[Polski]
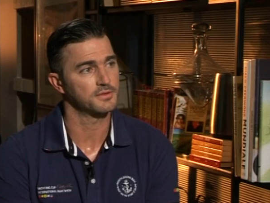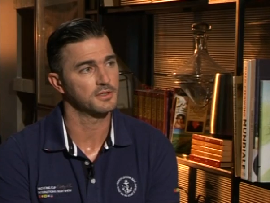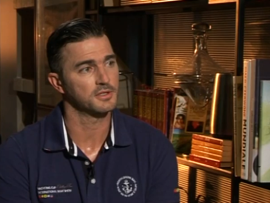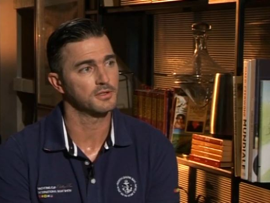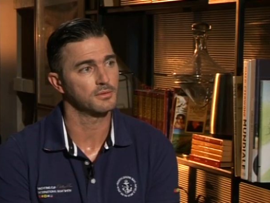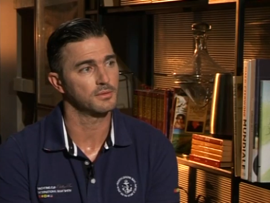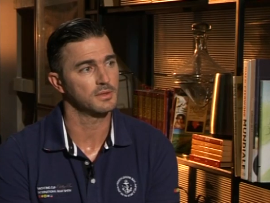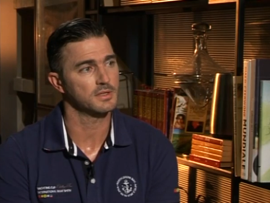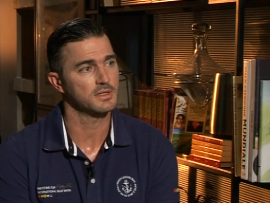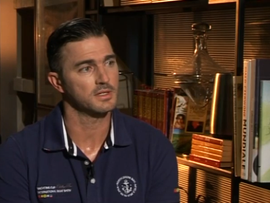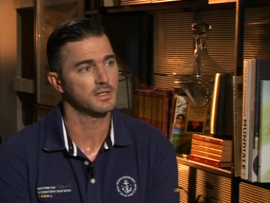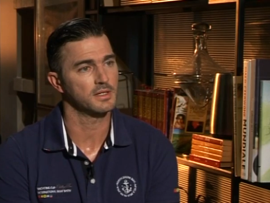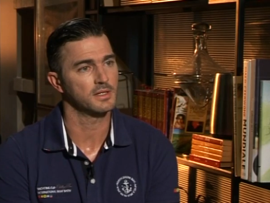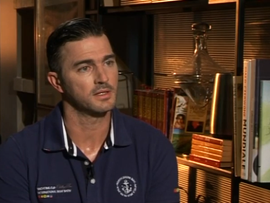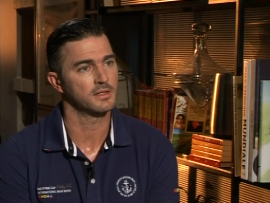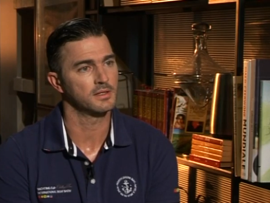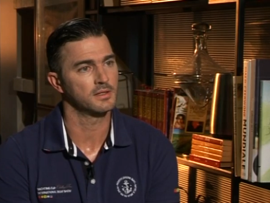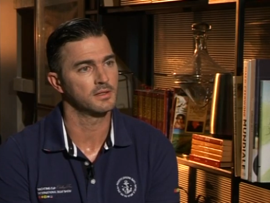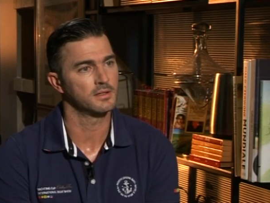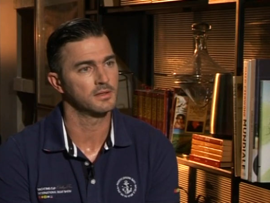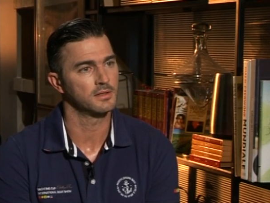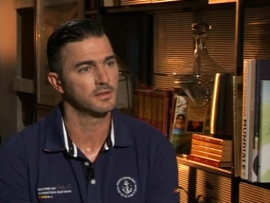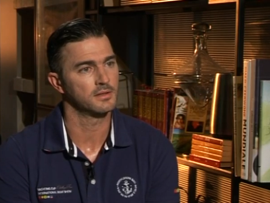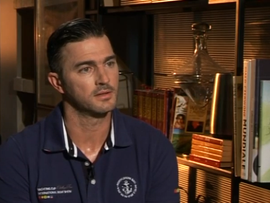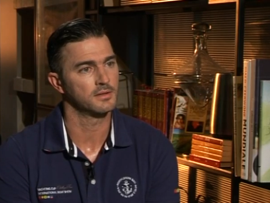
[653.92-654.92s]
w sytuacji,
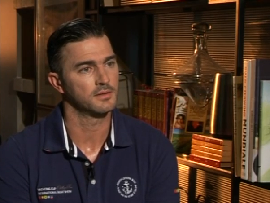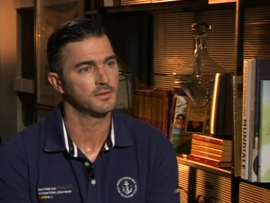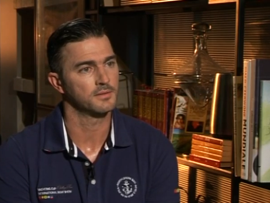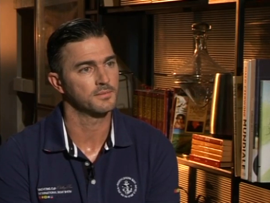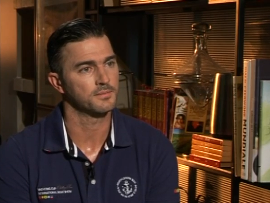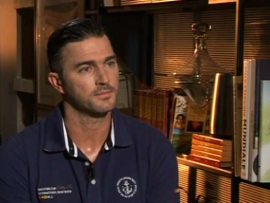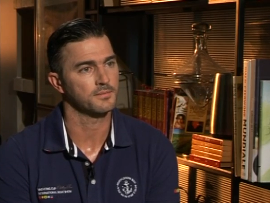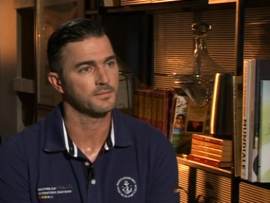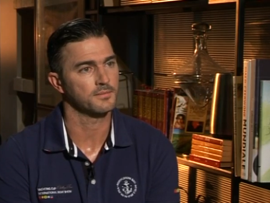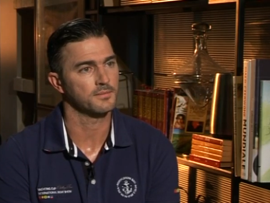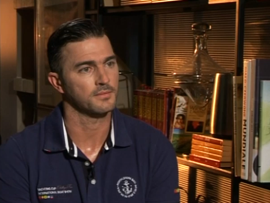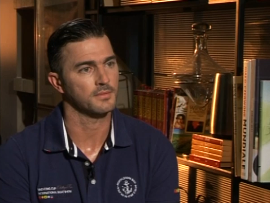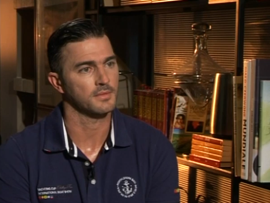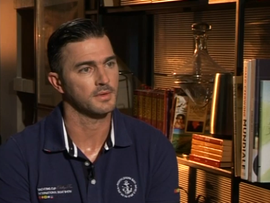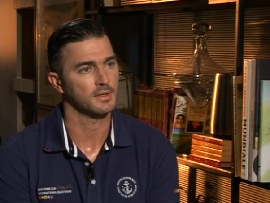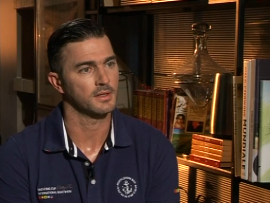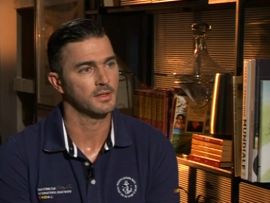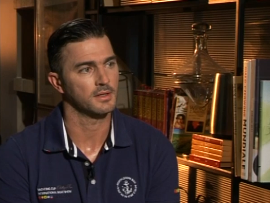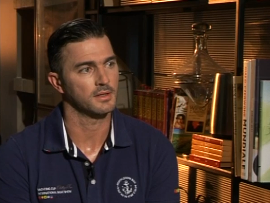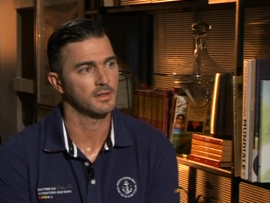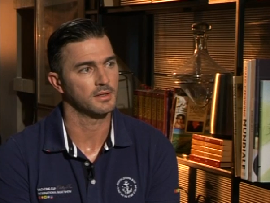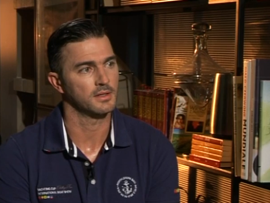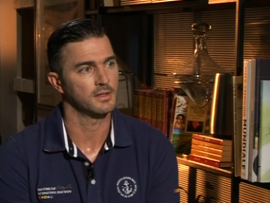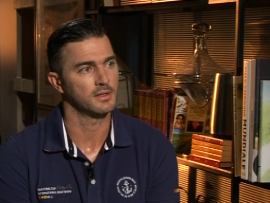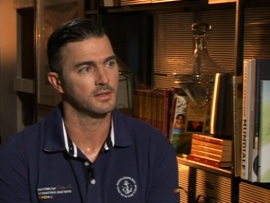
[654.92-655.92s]
kiedy,
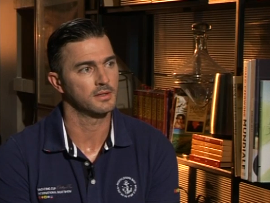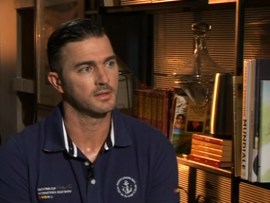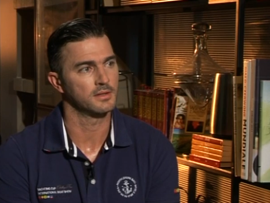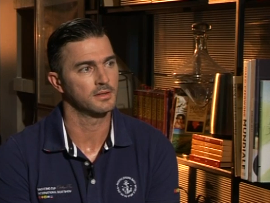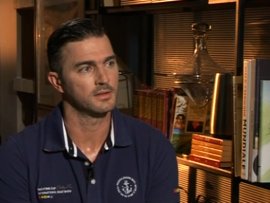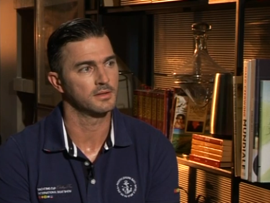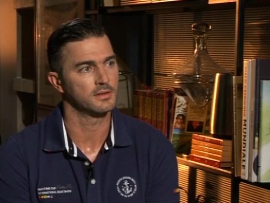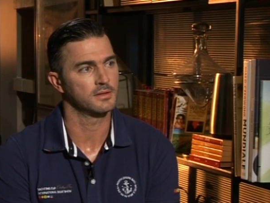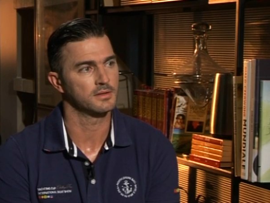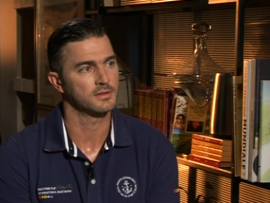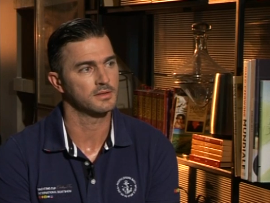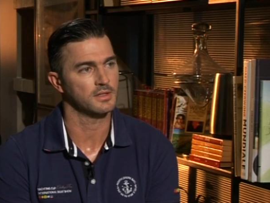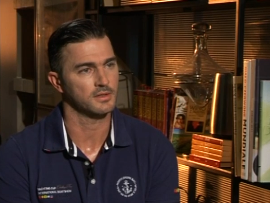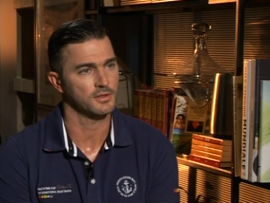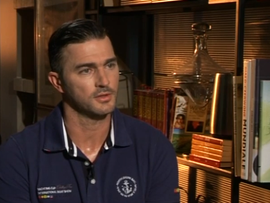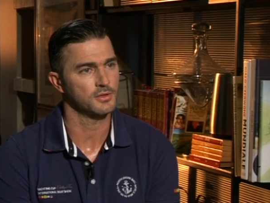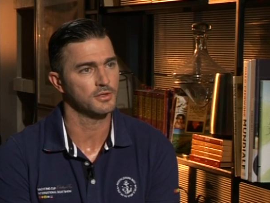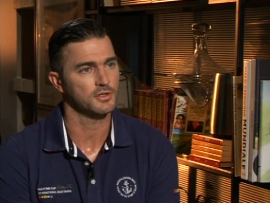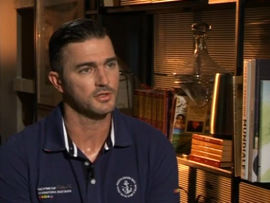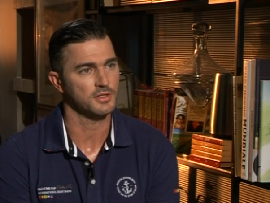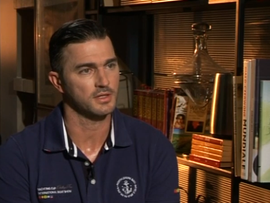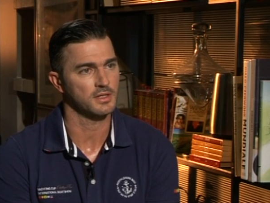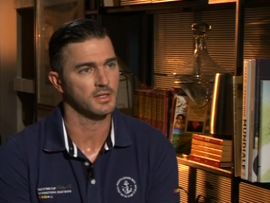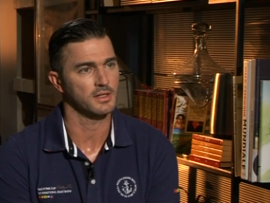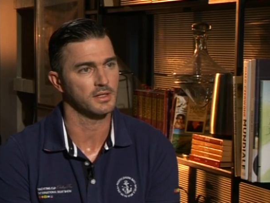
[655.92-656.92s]
kiedy
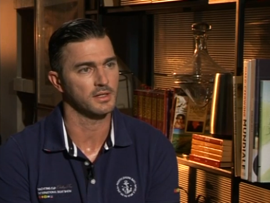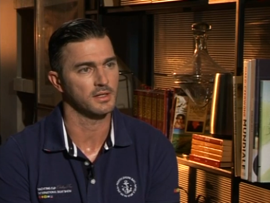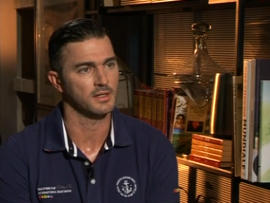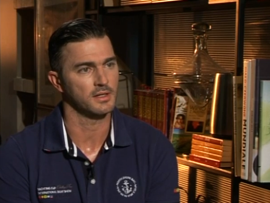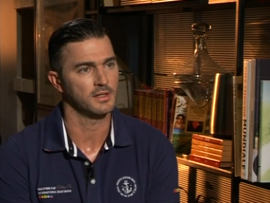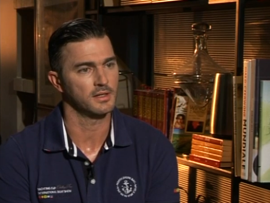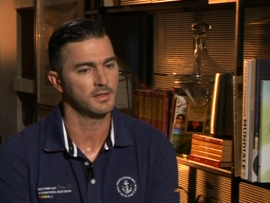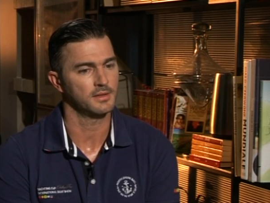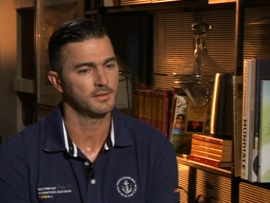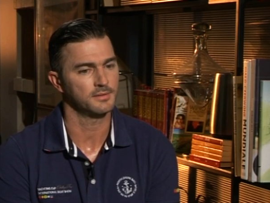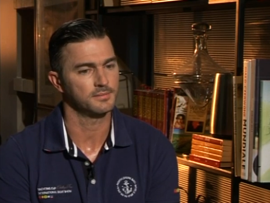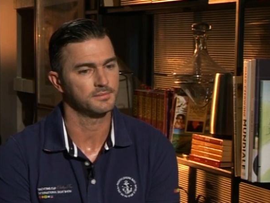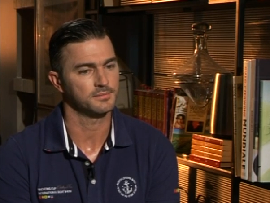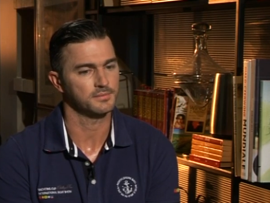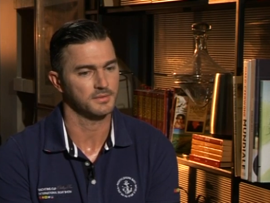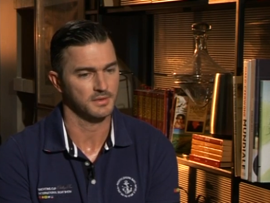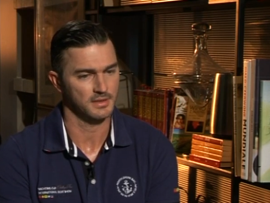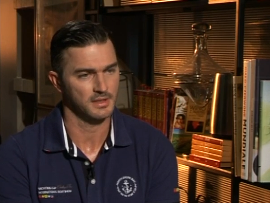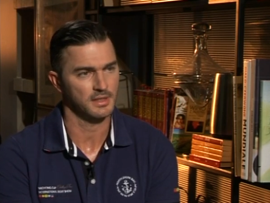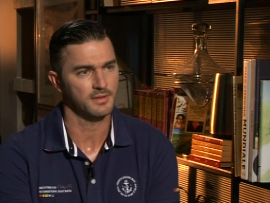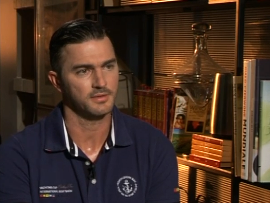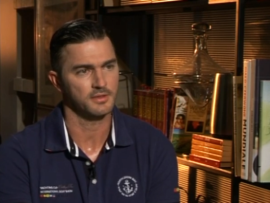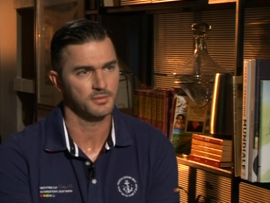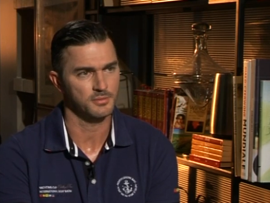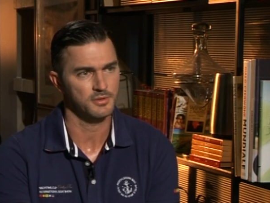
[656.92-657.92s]
zakończy się kariera,
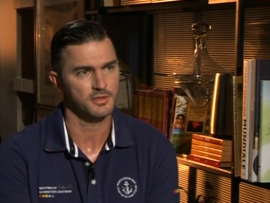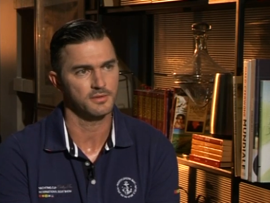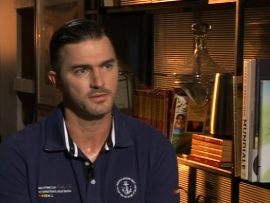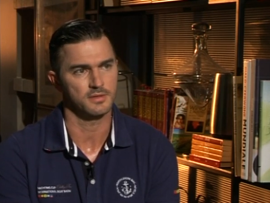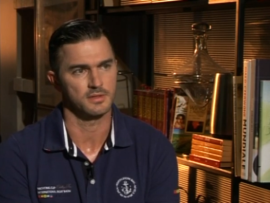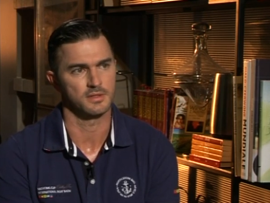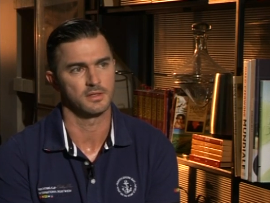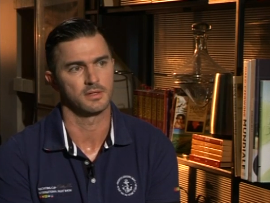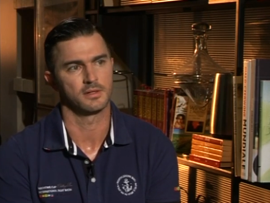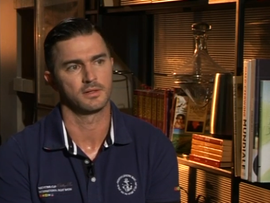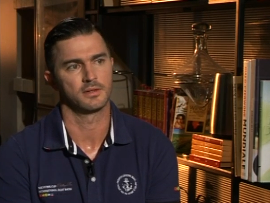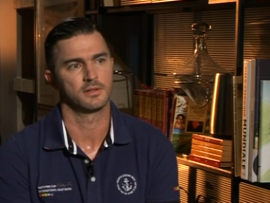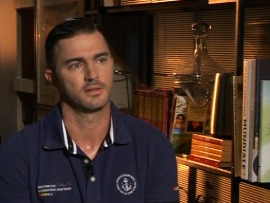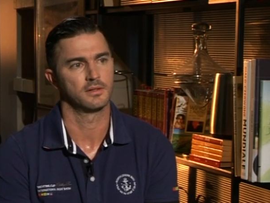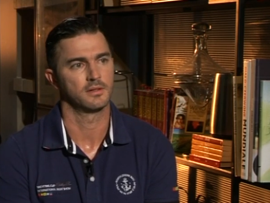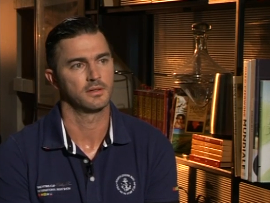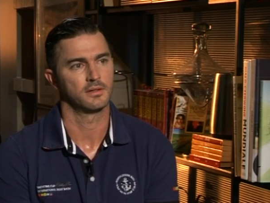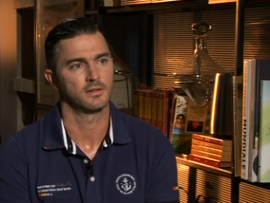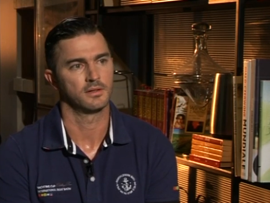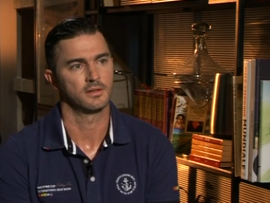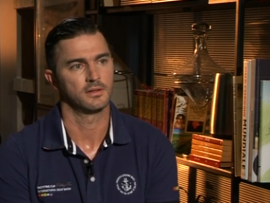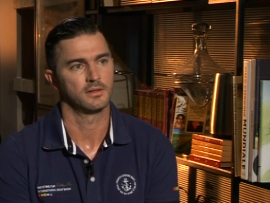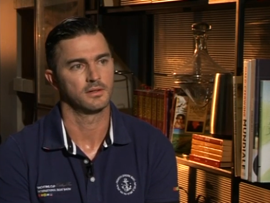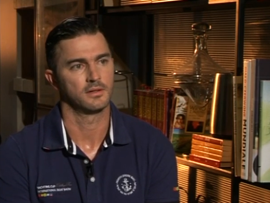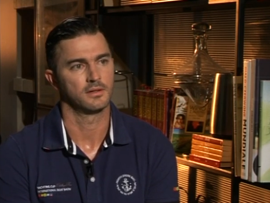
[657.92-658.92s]
ja w tym się widzę.
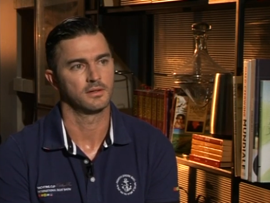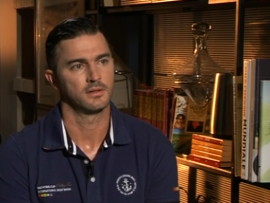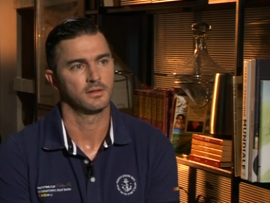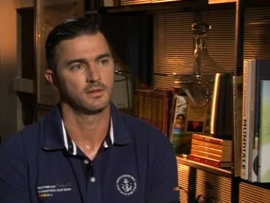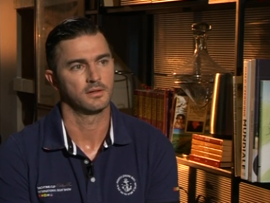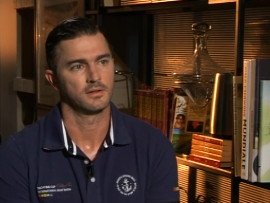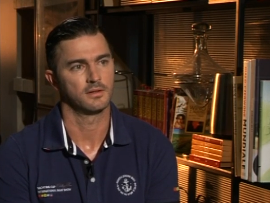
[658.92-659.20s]
Mhm.